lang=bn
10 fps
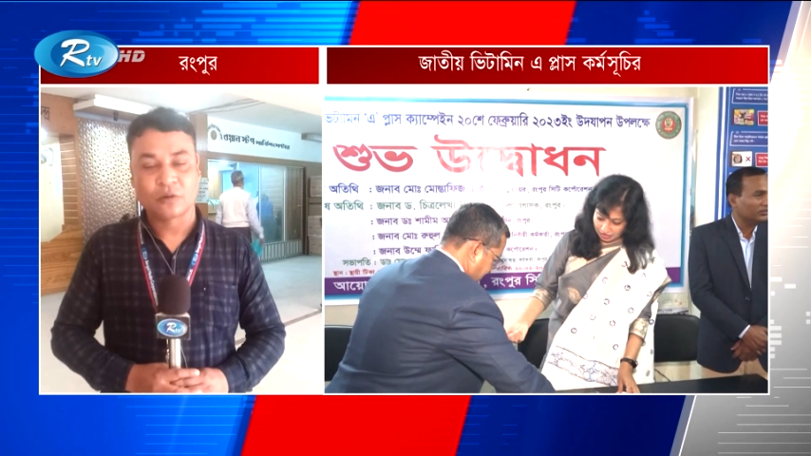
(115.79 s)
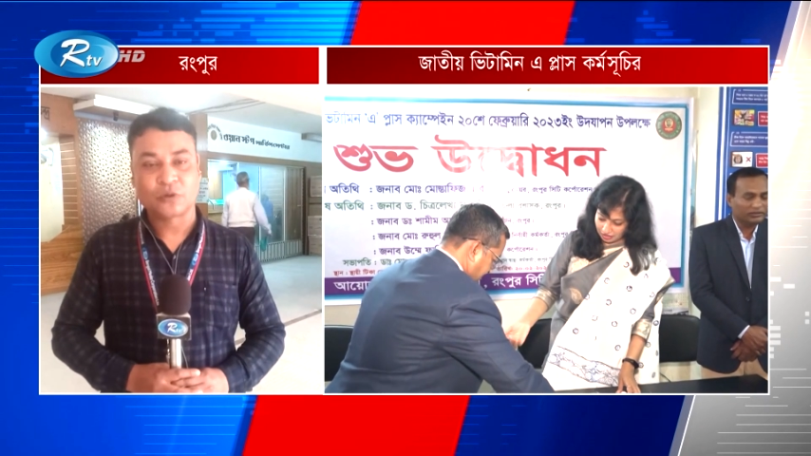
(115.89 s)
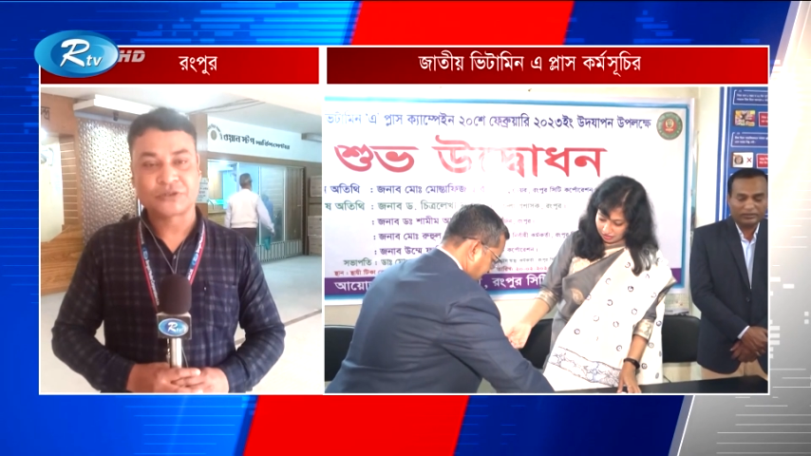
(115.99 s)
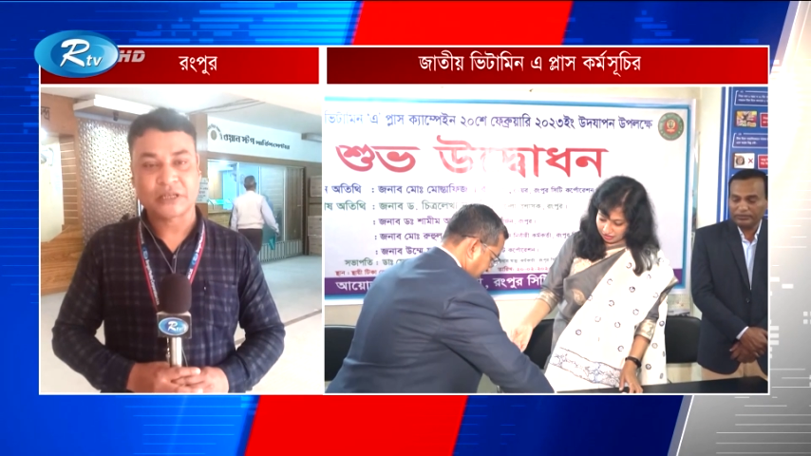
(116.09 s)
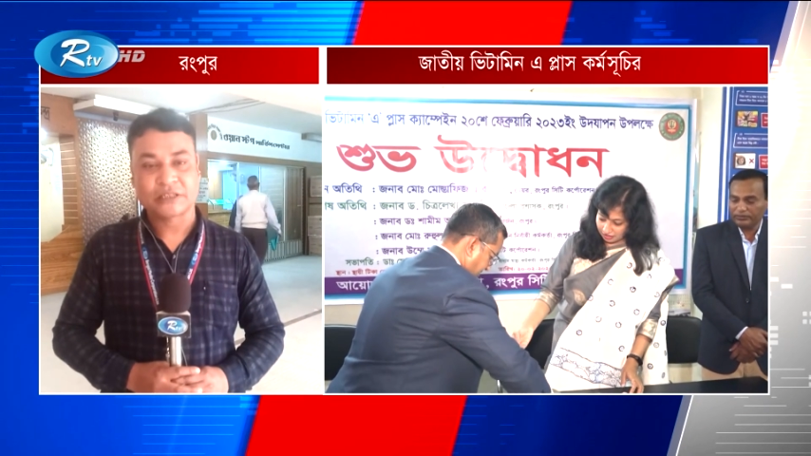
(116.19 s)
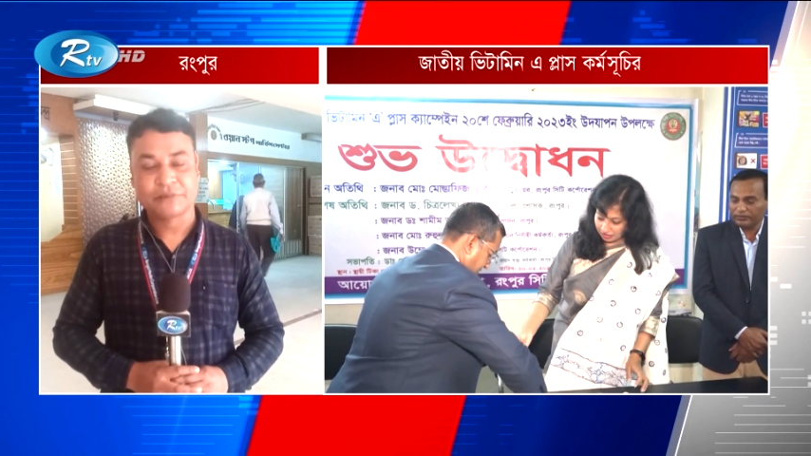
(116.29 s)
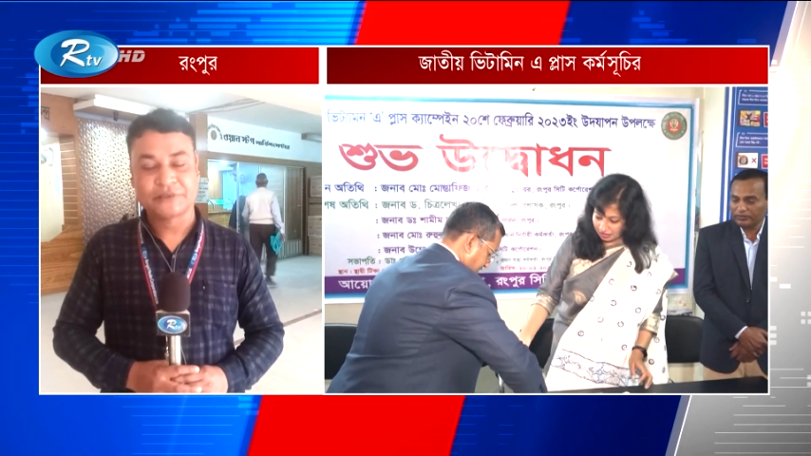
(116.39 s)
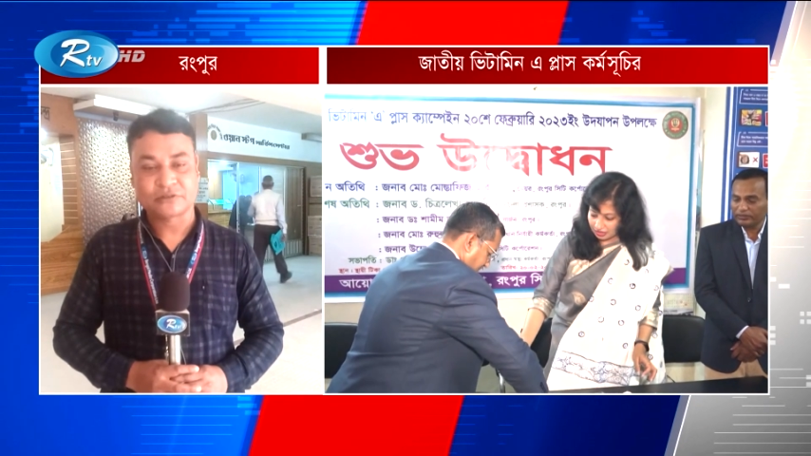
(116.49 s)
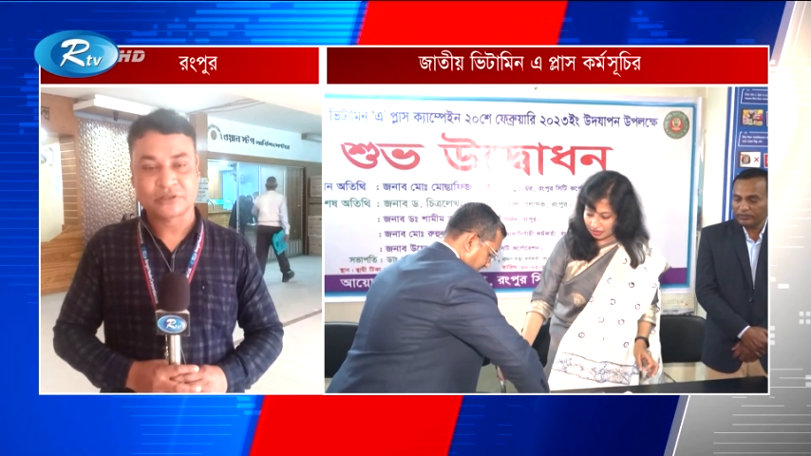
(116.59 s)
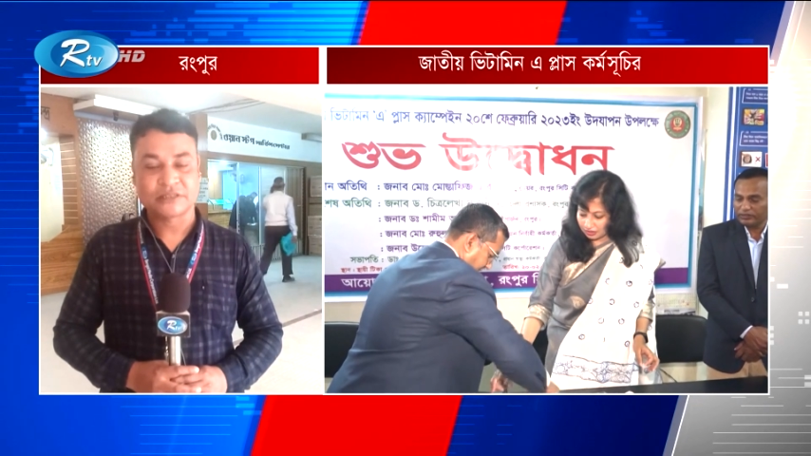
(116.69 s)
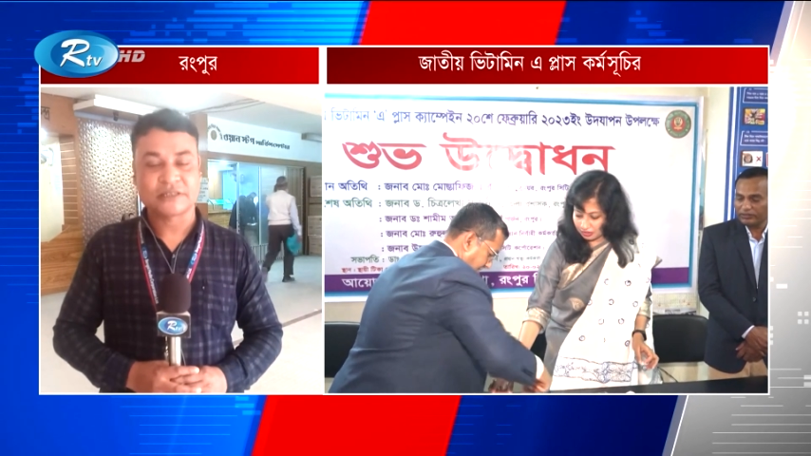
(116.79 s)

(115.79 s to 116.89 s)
রংপুর জেলা সিভিল সার্জন